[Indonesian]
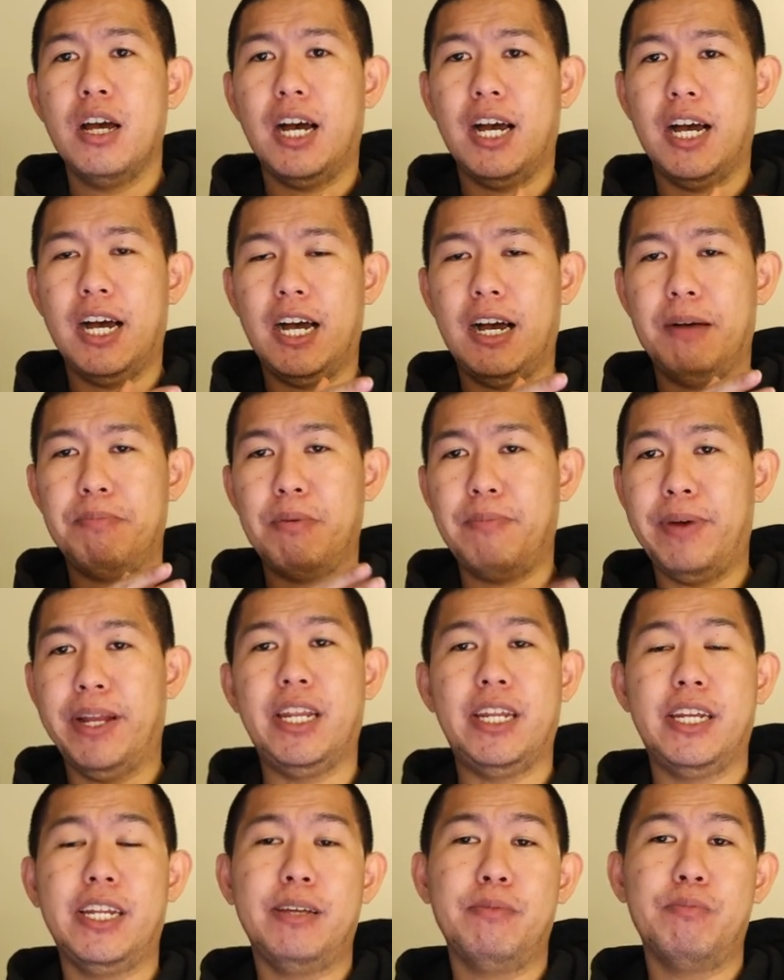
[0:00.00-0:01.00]
Uh, pemain
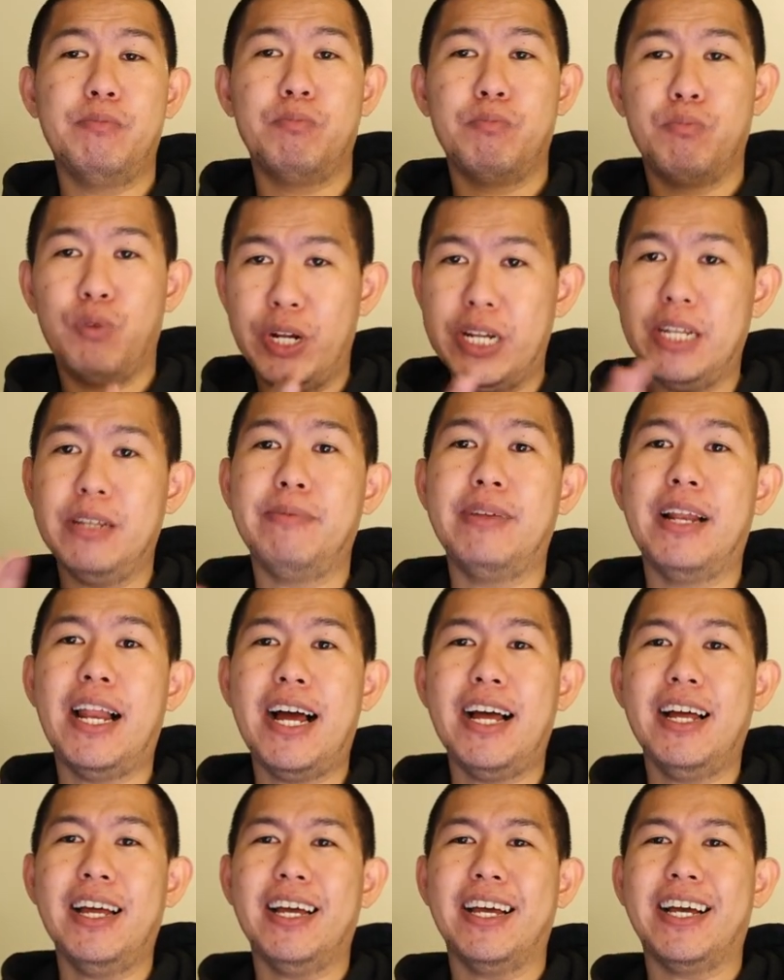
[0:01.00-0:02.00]
ini boleh
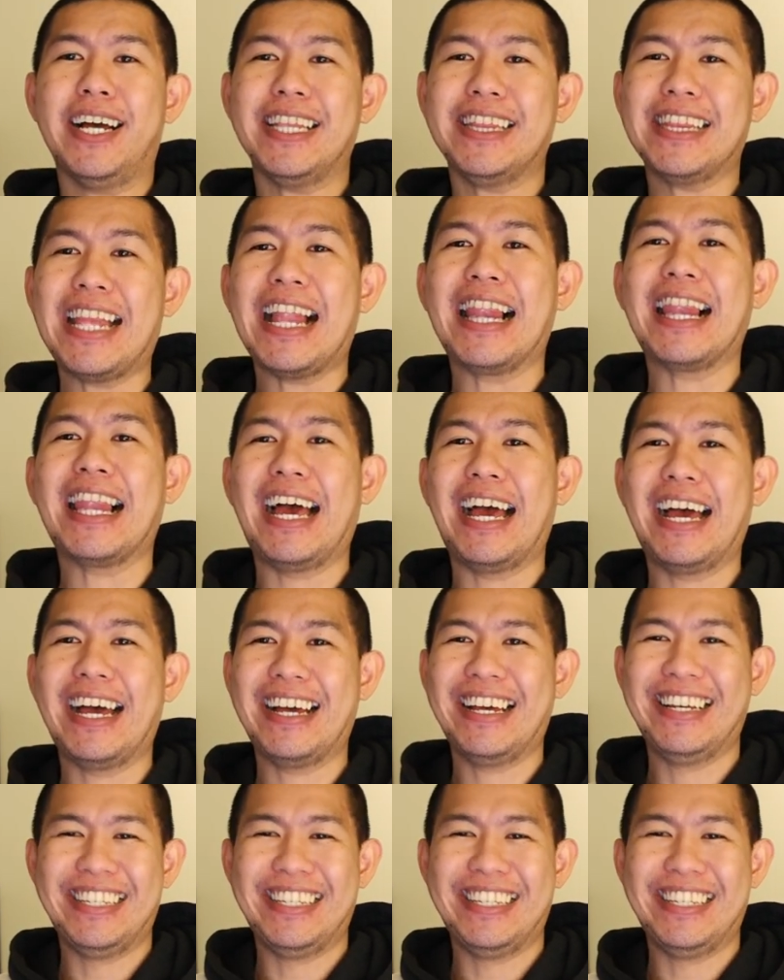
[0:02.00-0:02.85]
dibilang kenal lah